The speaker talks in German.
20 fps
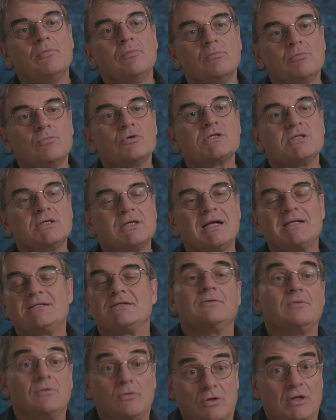muss ich
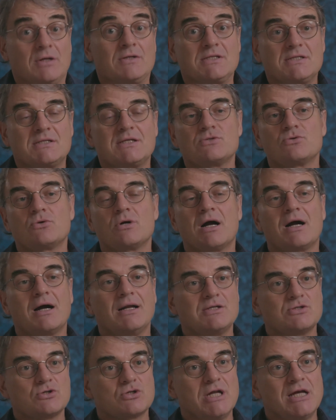halt, oder es ist ja sogar gar
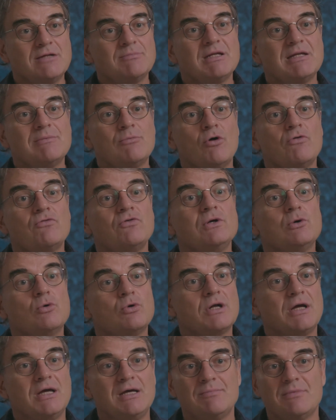nicht so schlecht mit dem Öffi
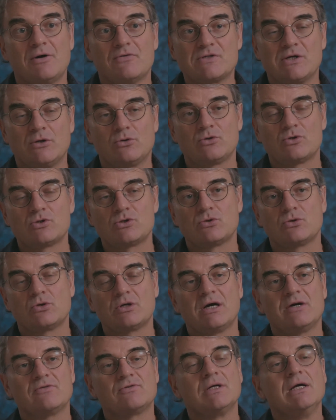oder eben aufs Auto
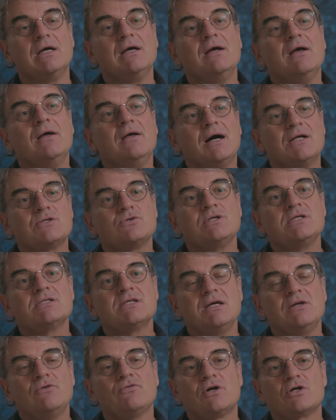zurückgreifen. Also
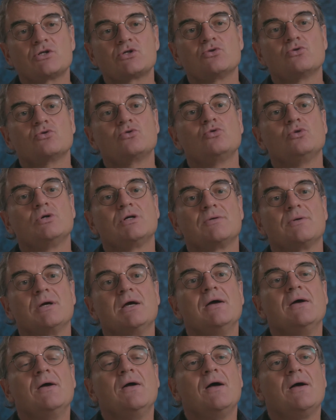diese Infrastrukturen,
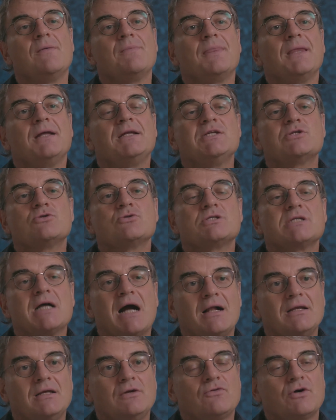ähm, die
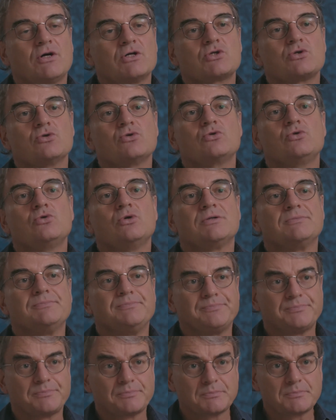sozialen Infrastrukturen,
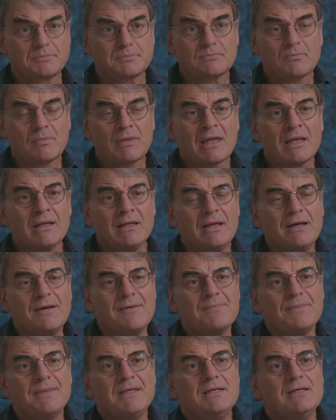
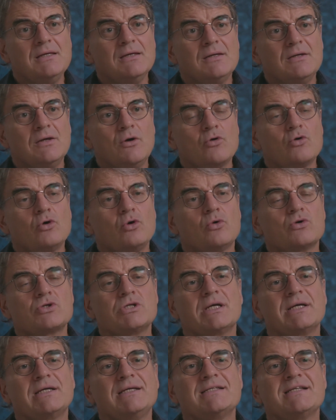ähm, die
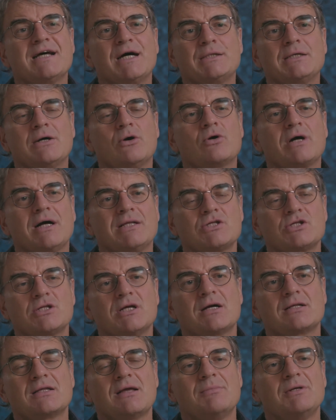ökologische Krise hat ja auch ganz
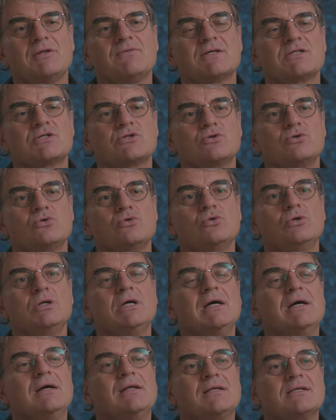stark damit was zu tun,
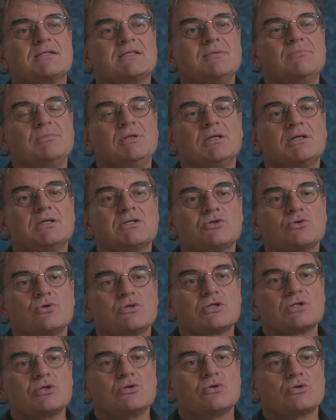dass eben die
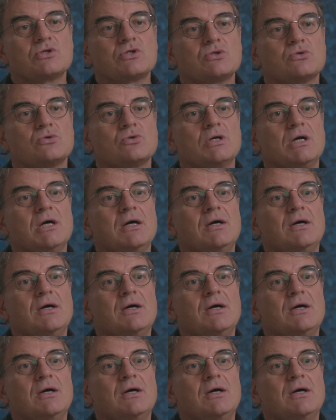Ressourcennutzung